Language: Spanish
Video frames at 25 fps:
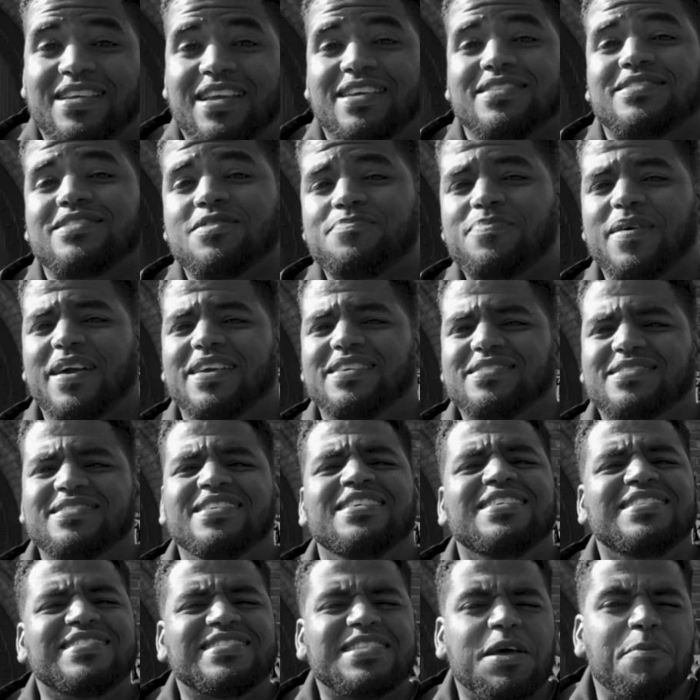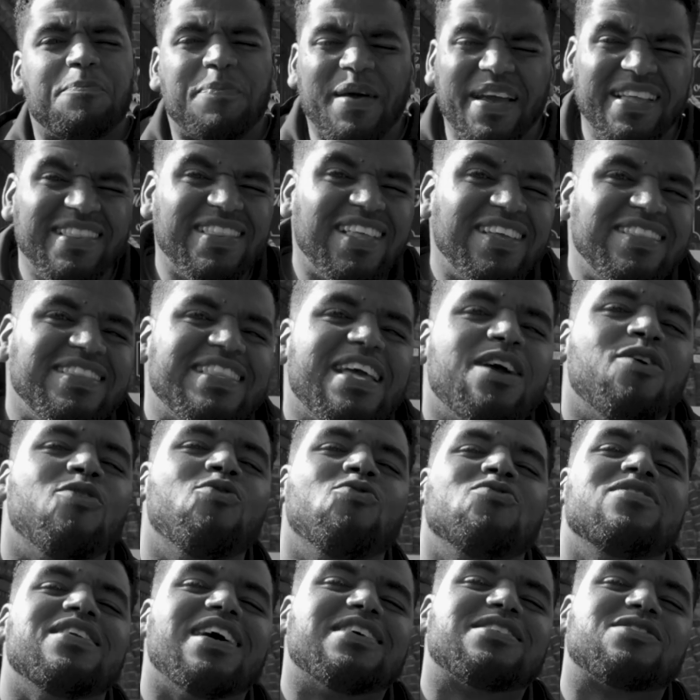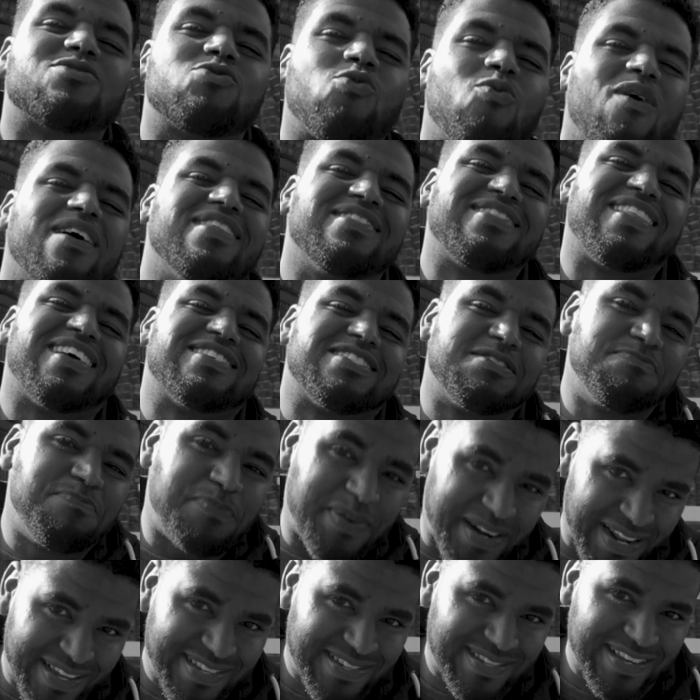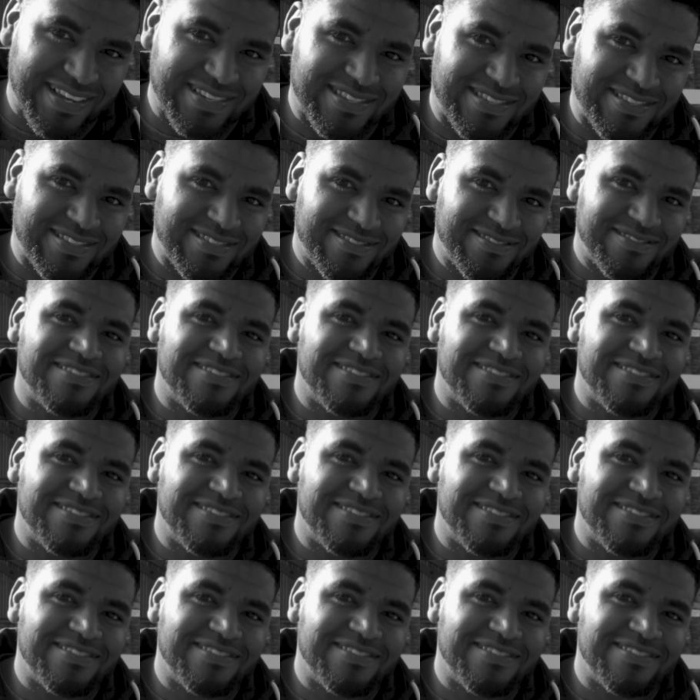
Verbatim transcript: en este país dependen de unas cuantas presas?